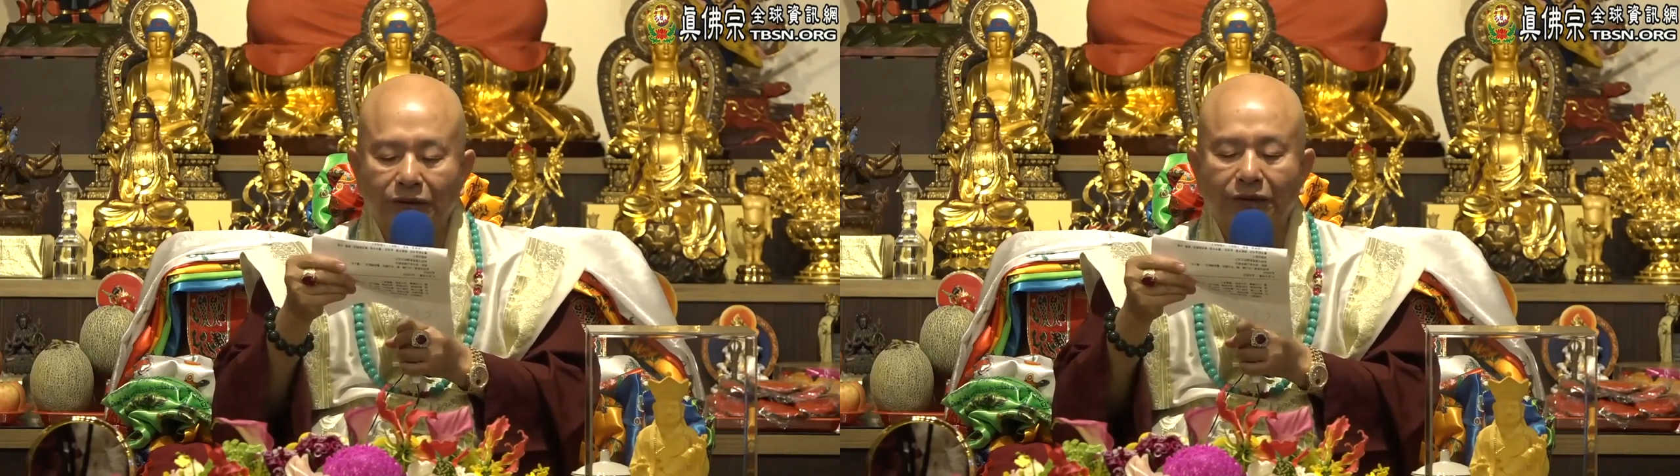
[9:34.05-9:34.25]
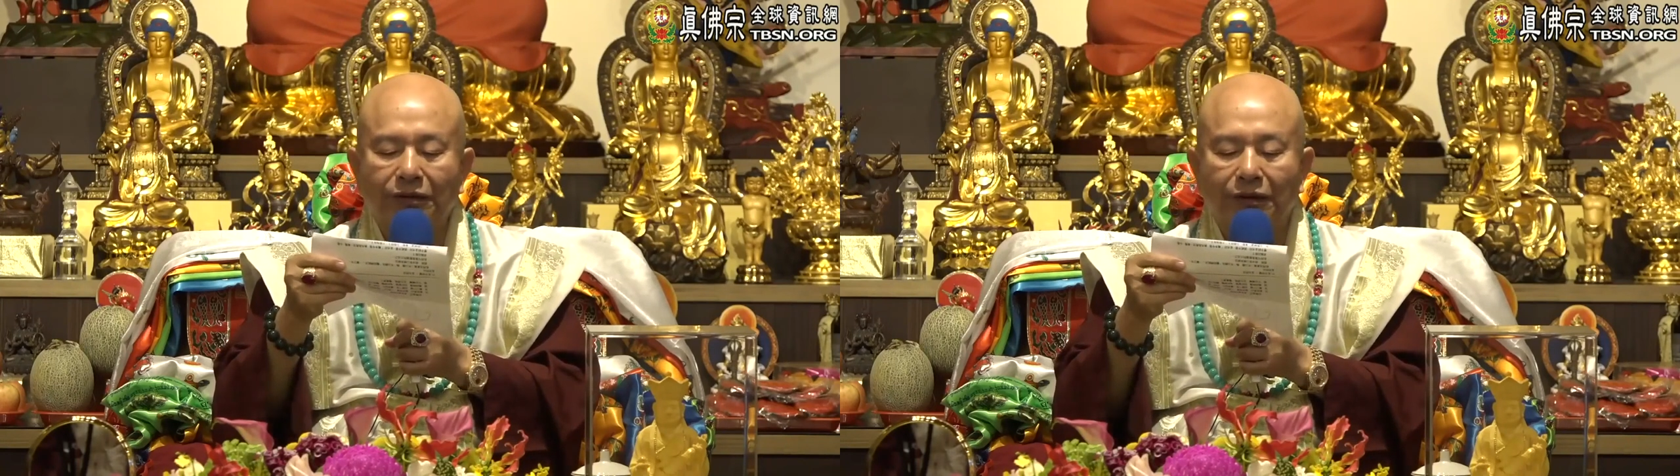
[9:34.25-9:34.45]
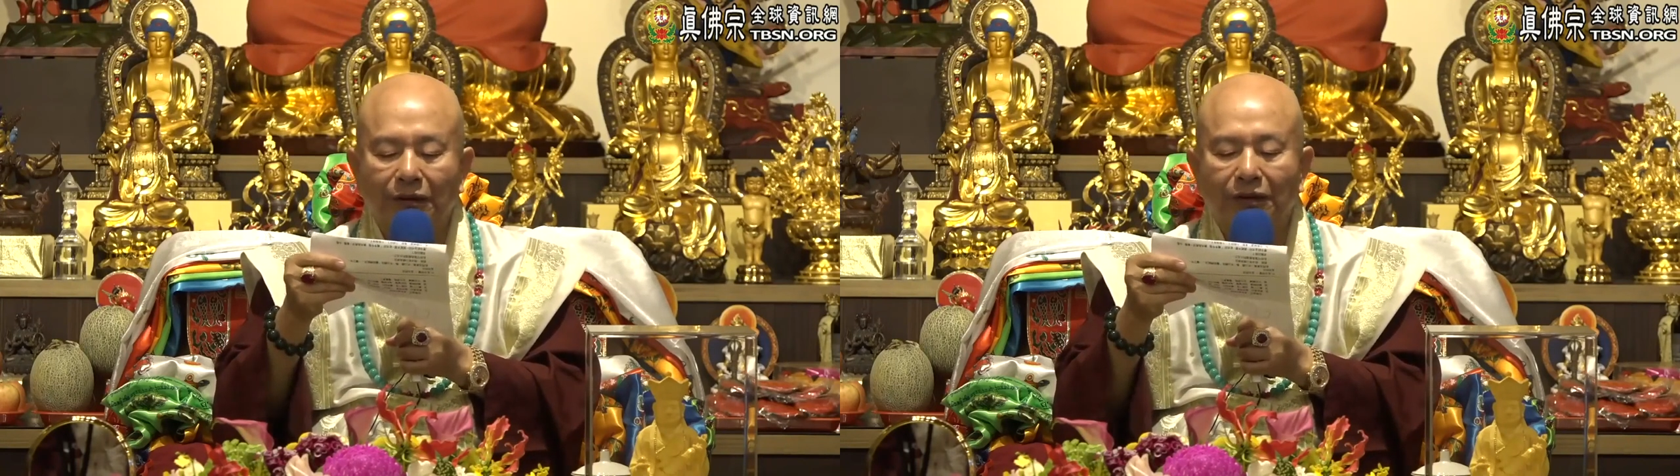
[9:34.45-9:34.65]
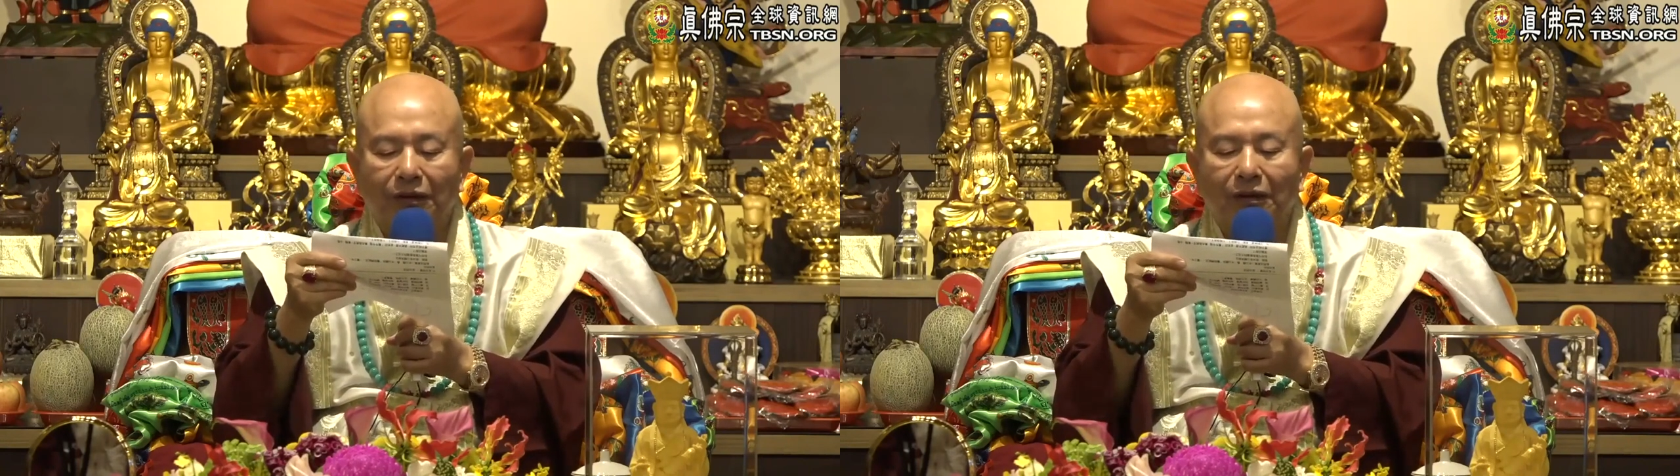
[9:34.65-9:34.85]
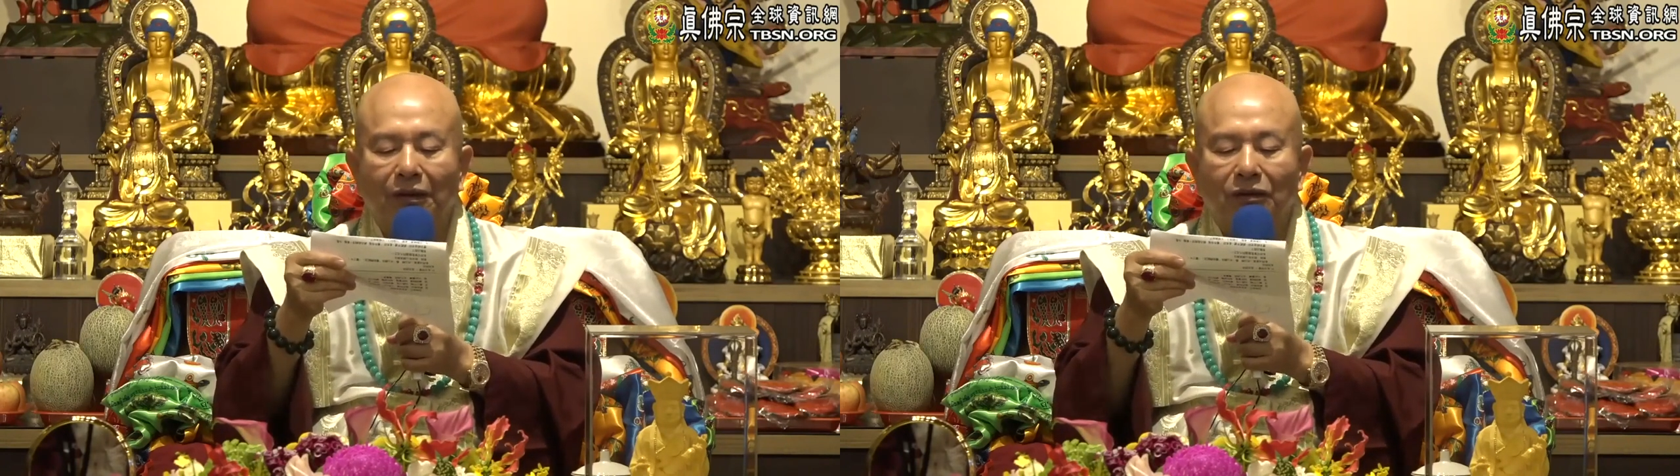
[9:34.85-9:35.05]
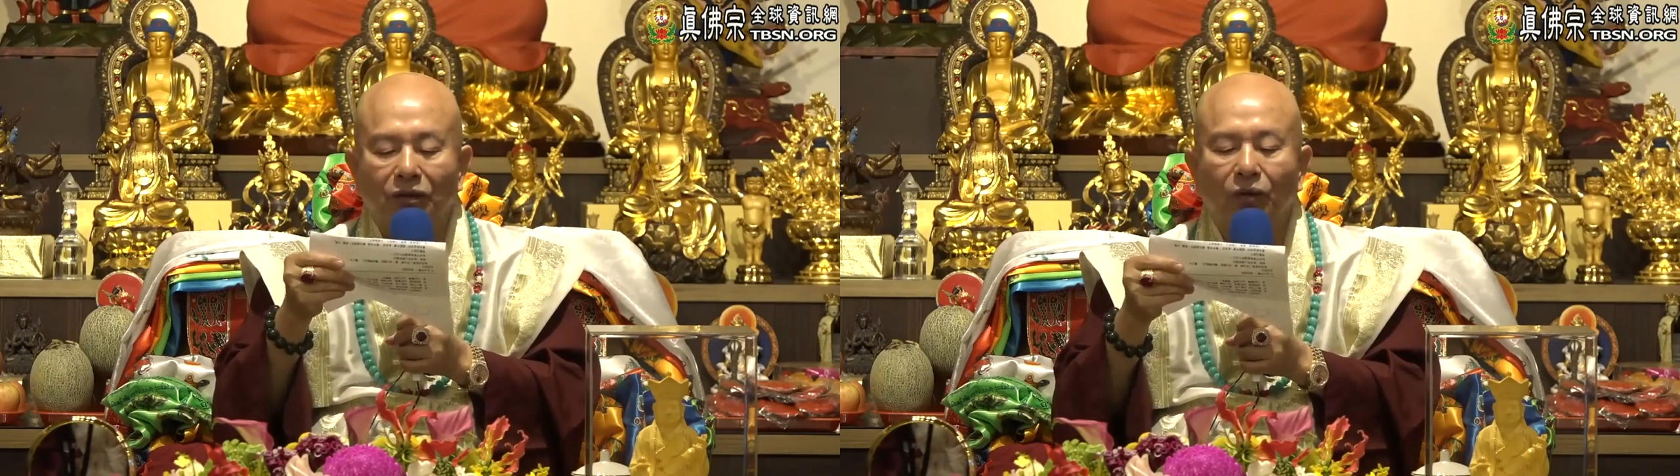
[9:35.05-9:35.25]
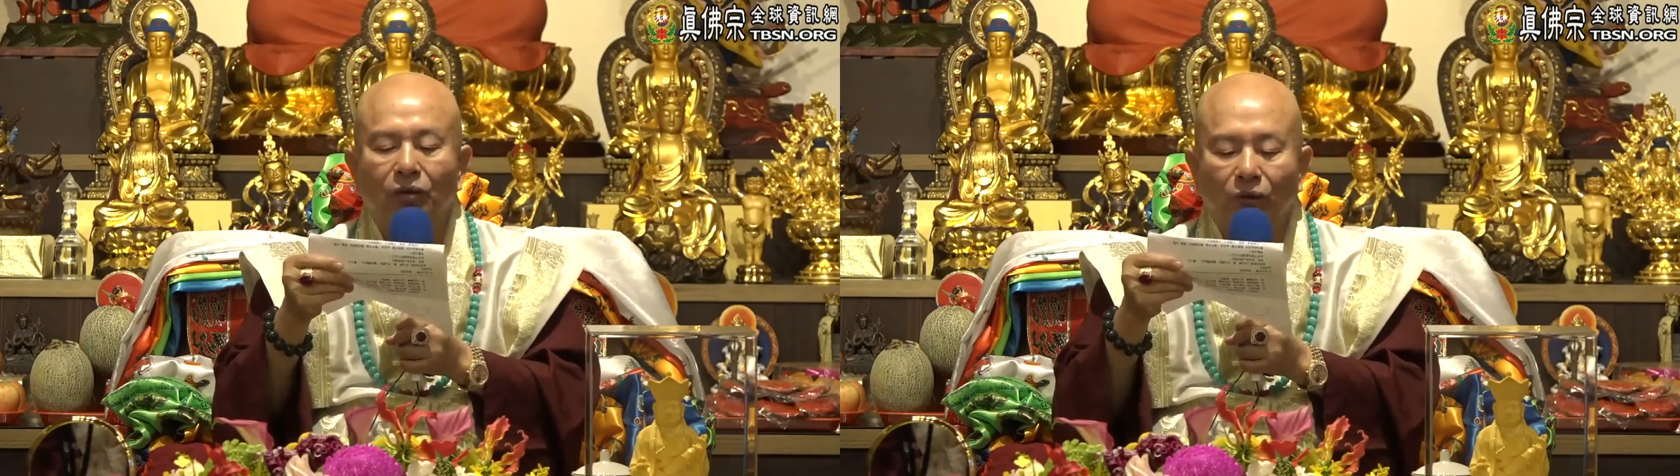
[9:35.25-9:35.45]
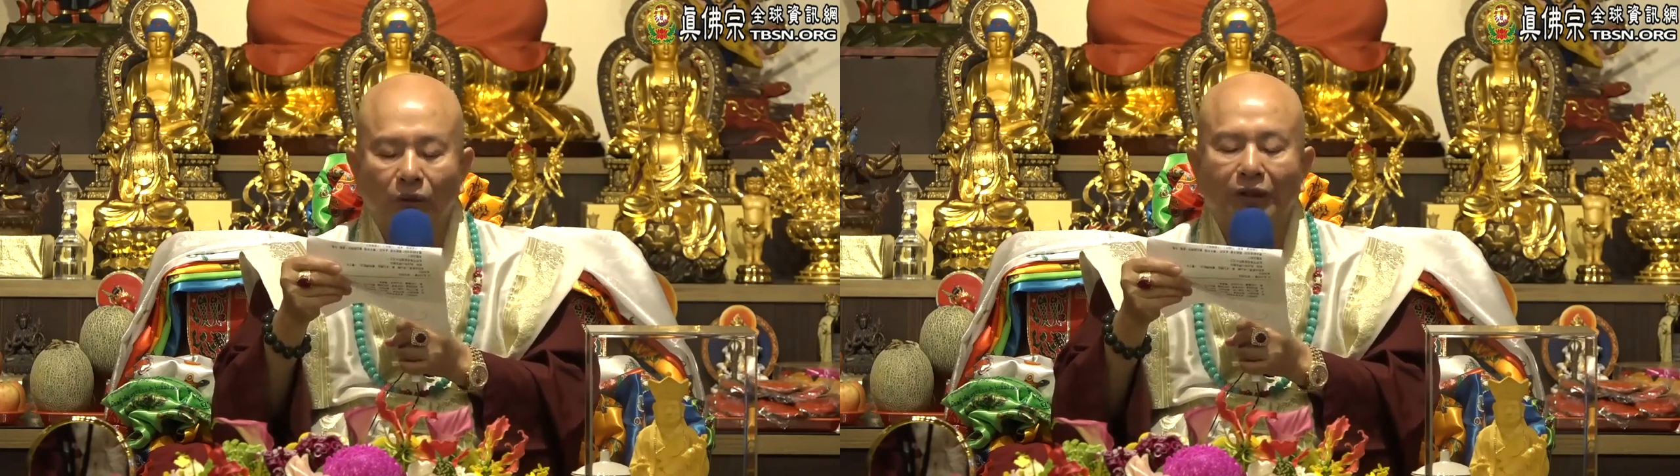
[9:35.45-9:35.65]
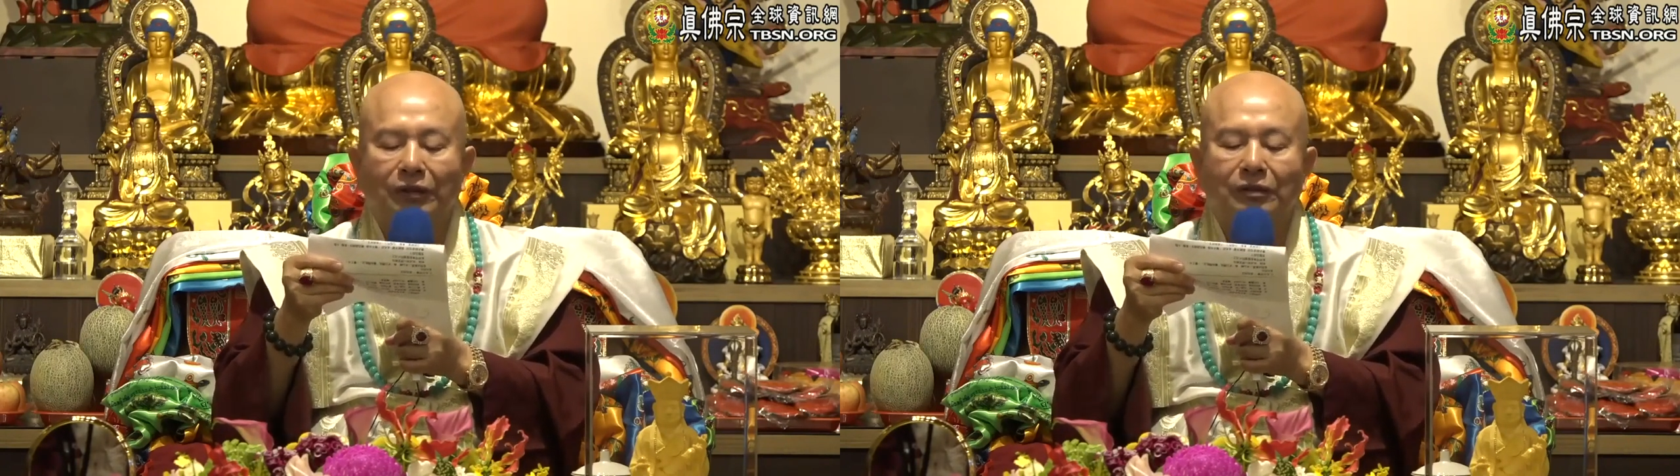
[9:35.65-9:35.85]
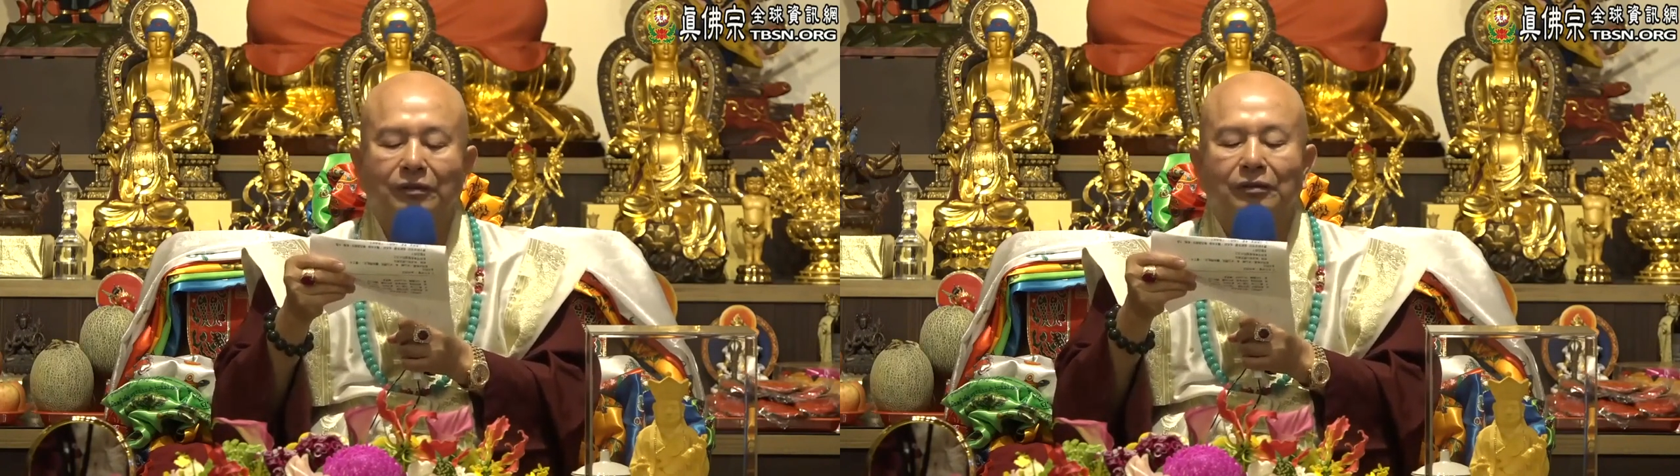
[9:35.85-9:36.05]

彻，通会，